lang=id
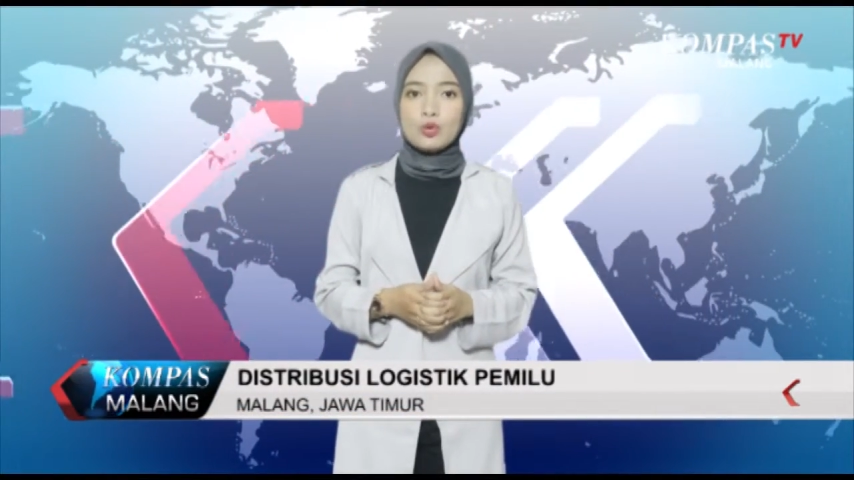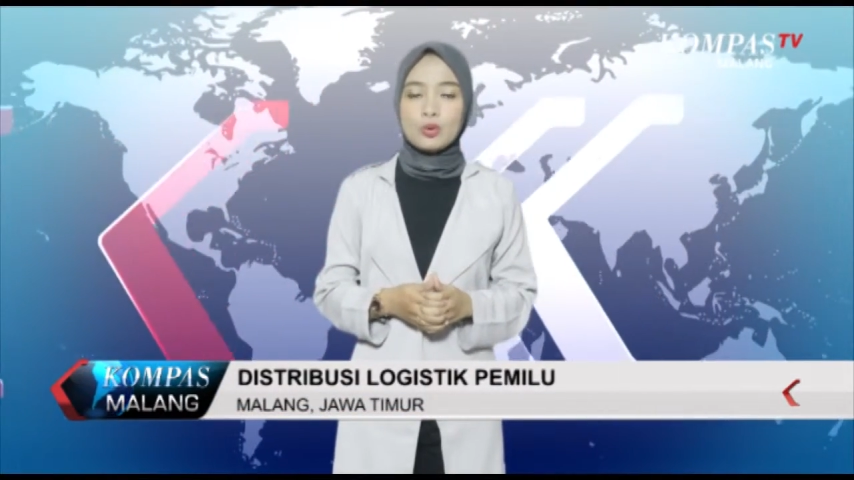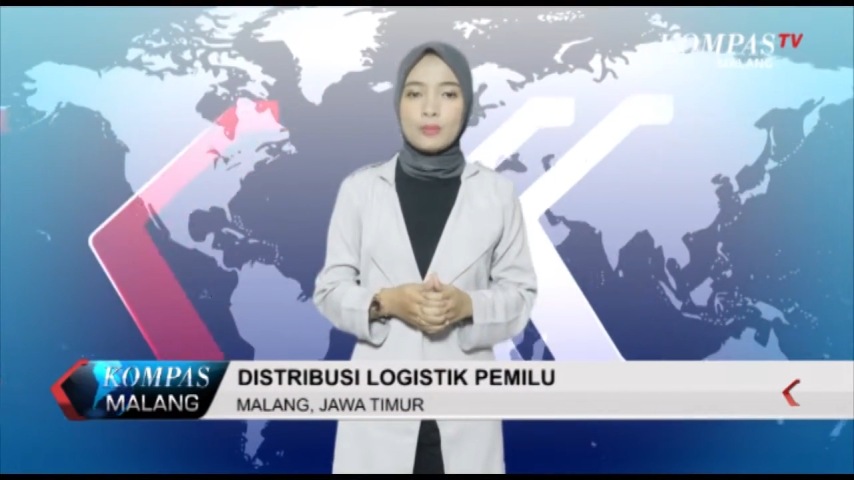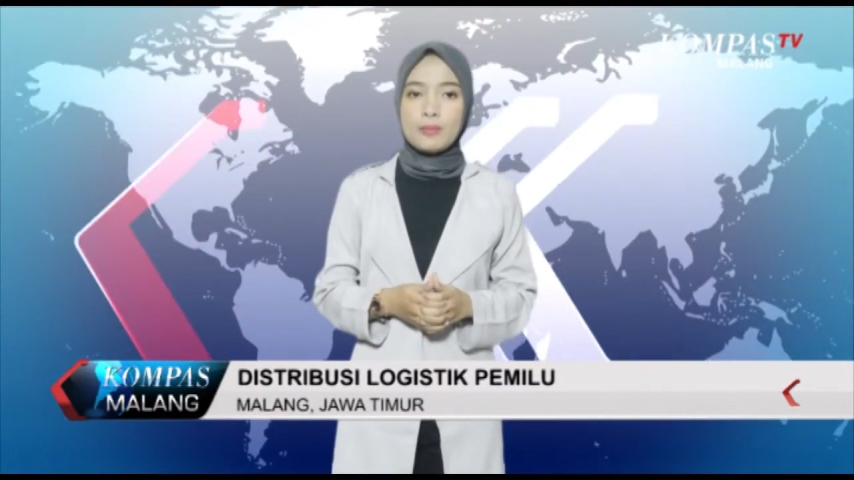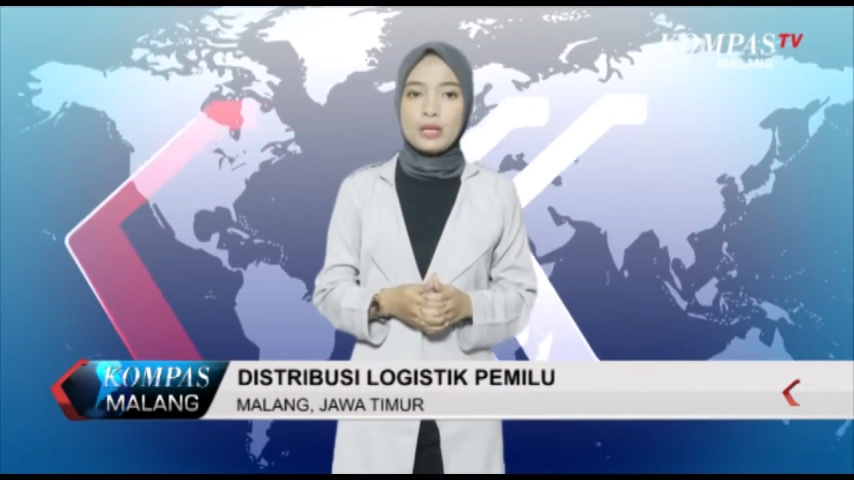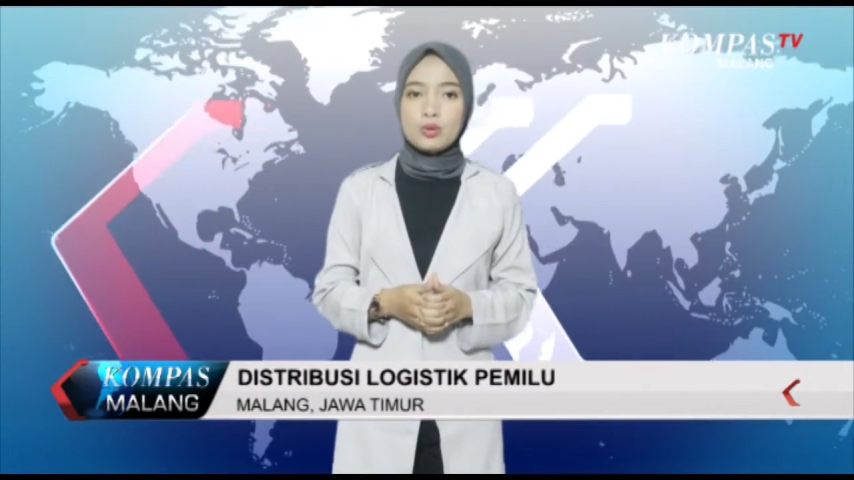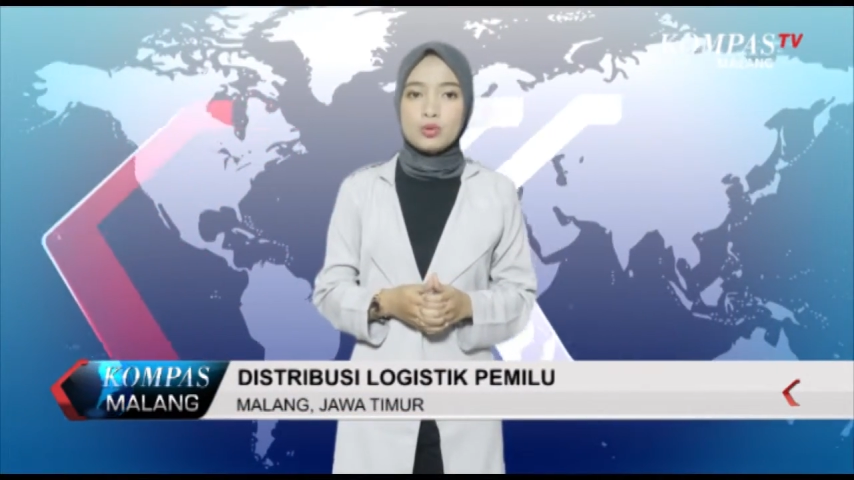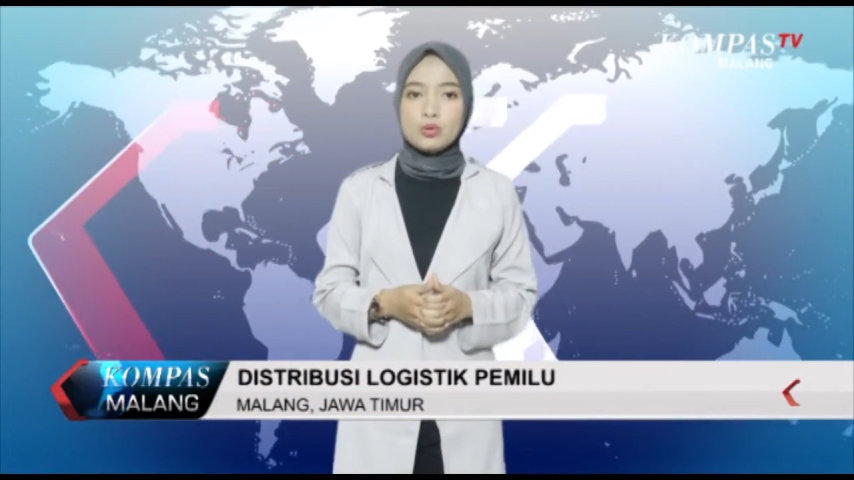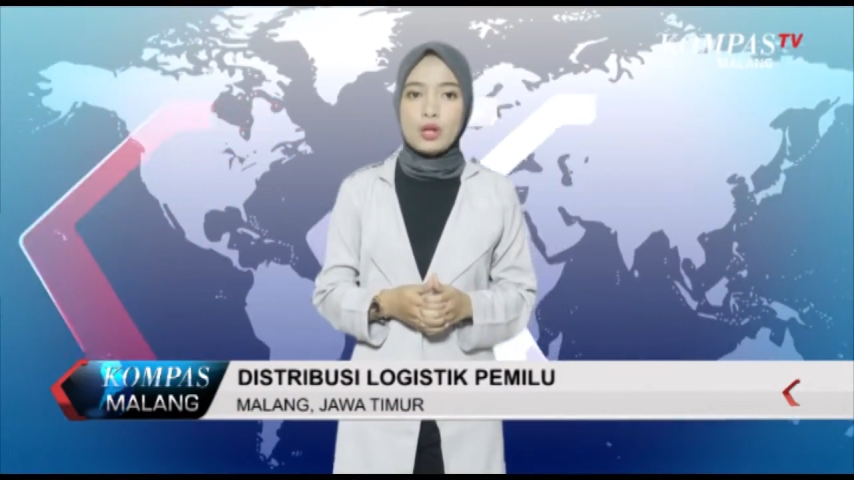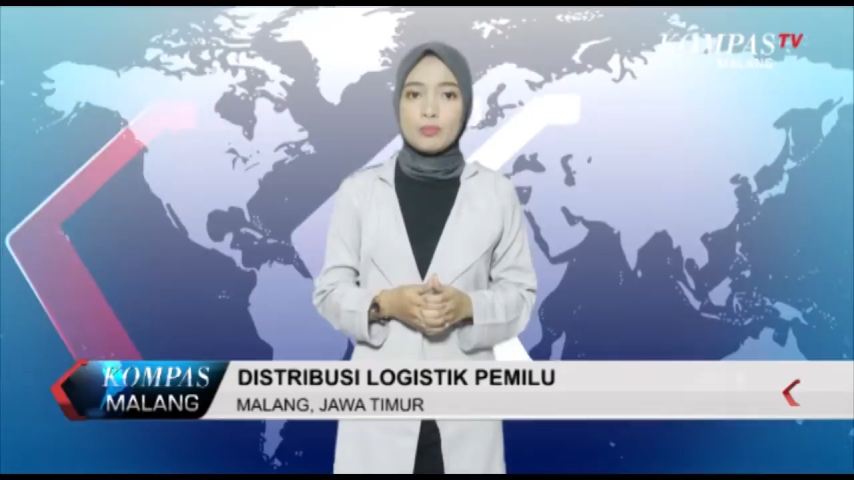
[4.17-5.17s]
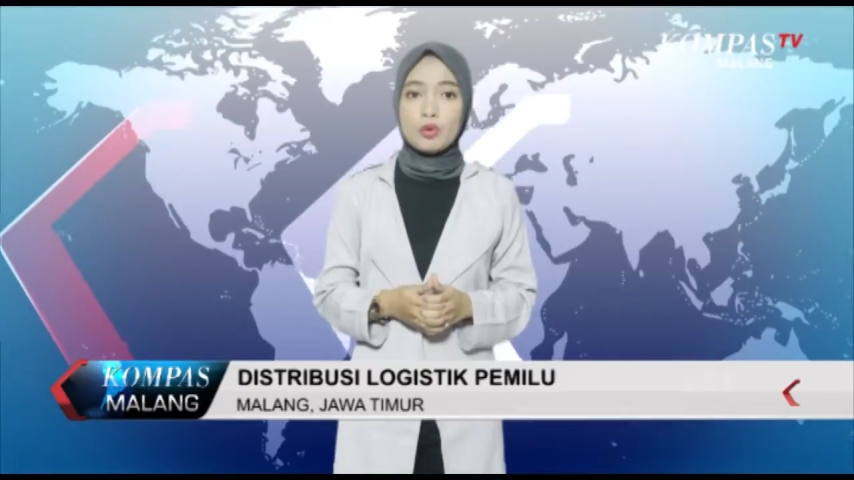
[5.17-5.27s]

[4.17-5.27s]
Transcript: untuk pemilu sudah